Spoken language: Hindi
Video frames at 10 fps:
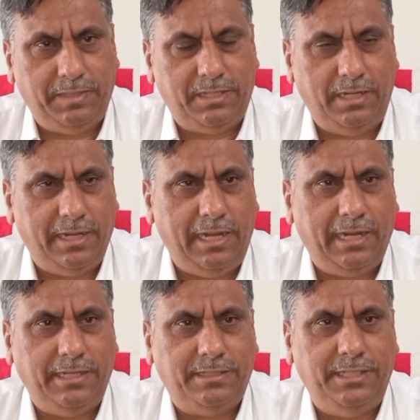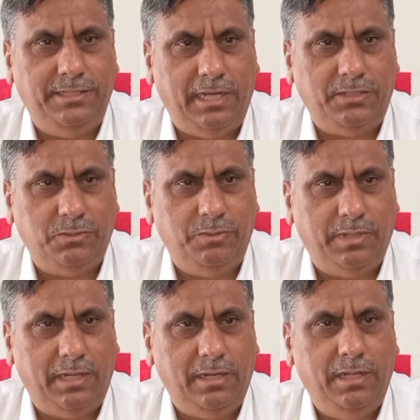पत्र लिखाया कि इसकी जांच
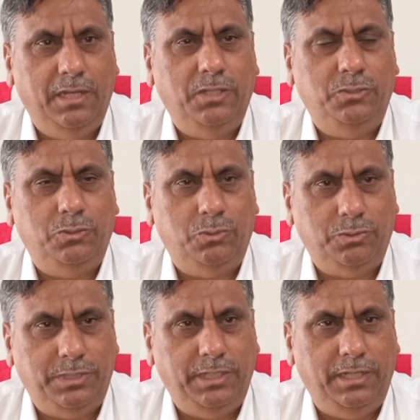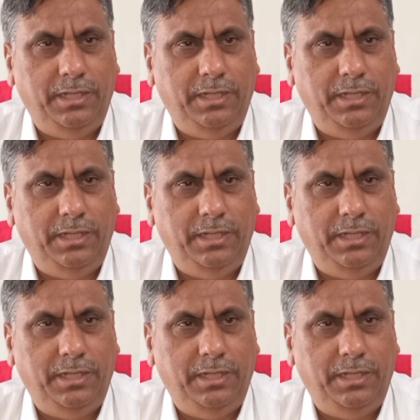होकर जो दोषी